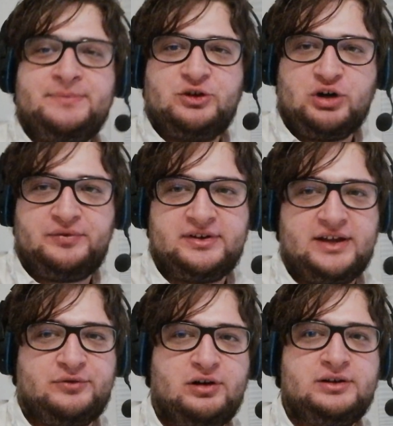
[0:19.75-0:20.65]
Ich hoffe, der
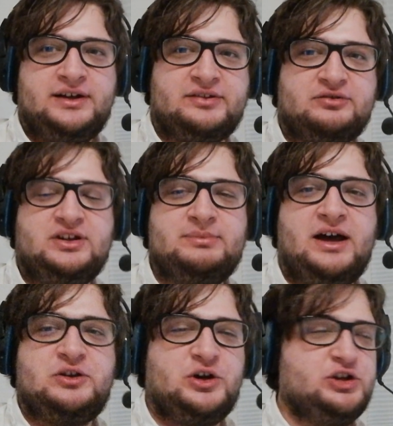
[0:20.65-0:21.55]
Vollgeist-Stream
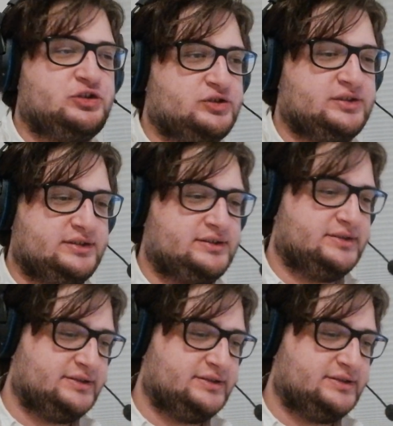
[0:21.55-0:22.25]
hat euch äh,